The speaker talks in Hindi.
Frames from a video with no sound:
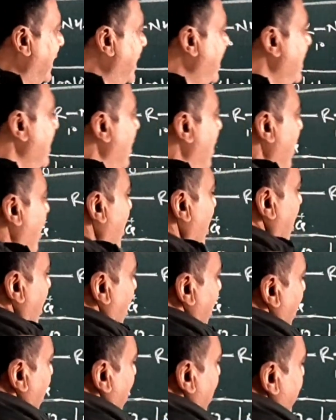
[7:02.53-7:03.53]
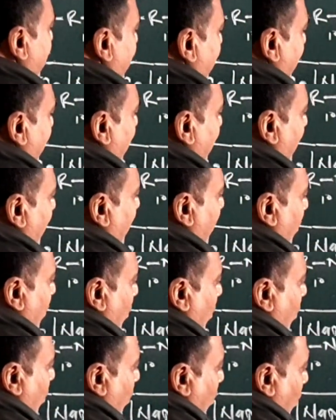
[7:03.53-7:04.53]
है आर
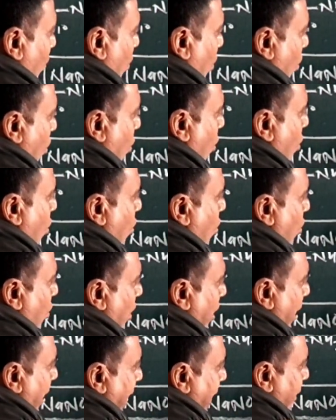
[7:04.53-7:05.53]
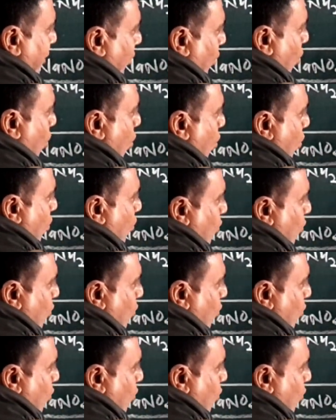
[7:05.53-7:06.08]
ओ एन ओ